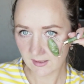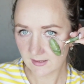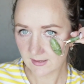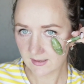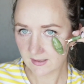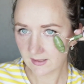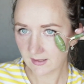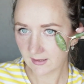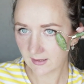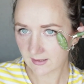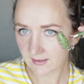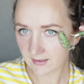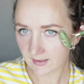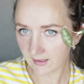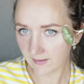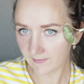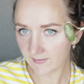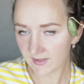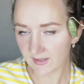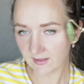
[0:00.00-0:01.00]
Сильно
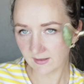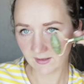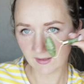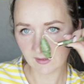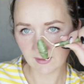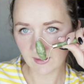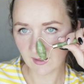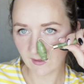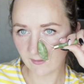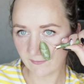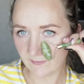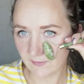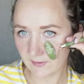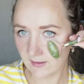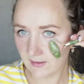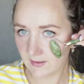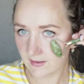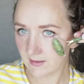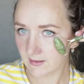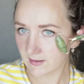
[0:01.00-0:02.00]
стараемся не
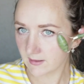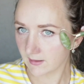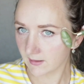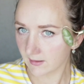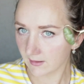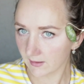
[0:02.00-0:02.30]
давить.